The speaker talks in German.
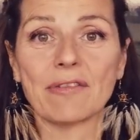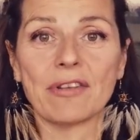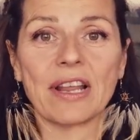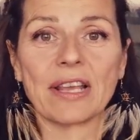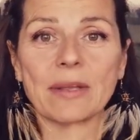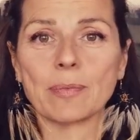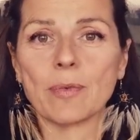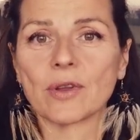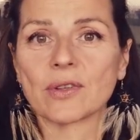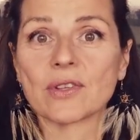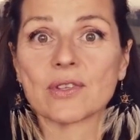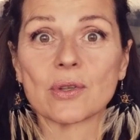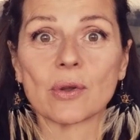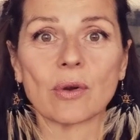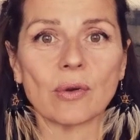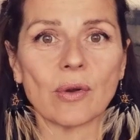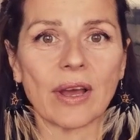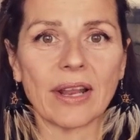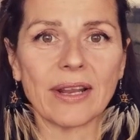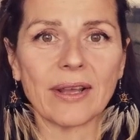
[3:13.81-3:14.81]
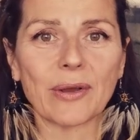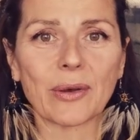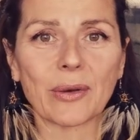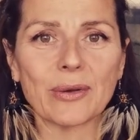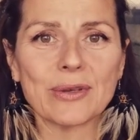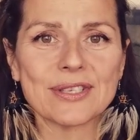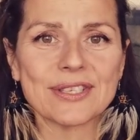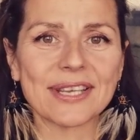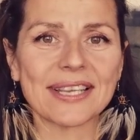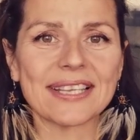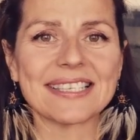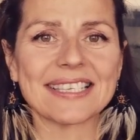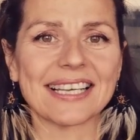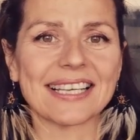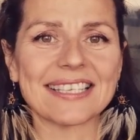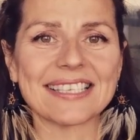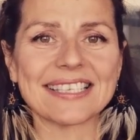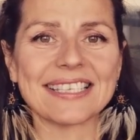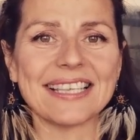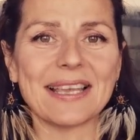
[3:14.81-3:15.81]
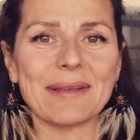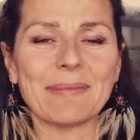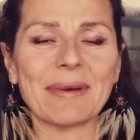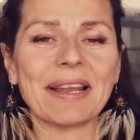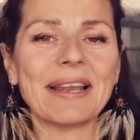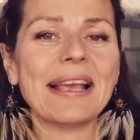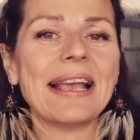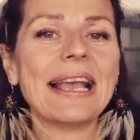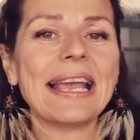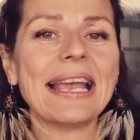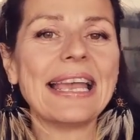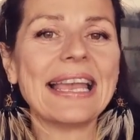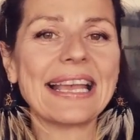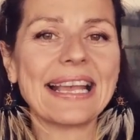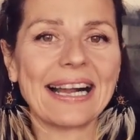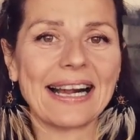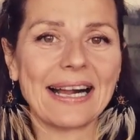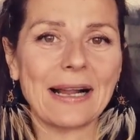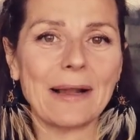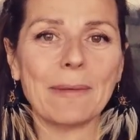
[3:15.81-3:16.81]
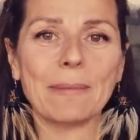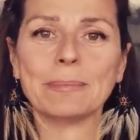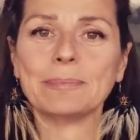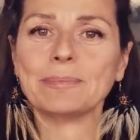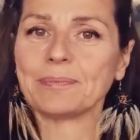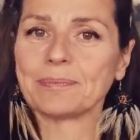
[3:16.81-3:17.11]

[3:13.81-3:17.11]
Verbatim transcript: vielleicht möchtest du auch noch einen größeren Satz nehmen, egal.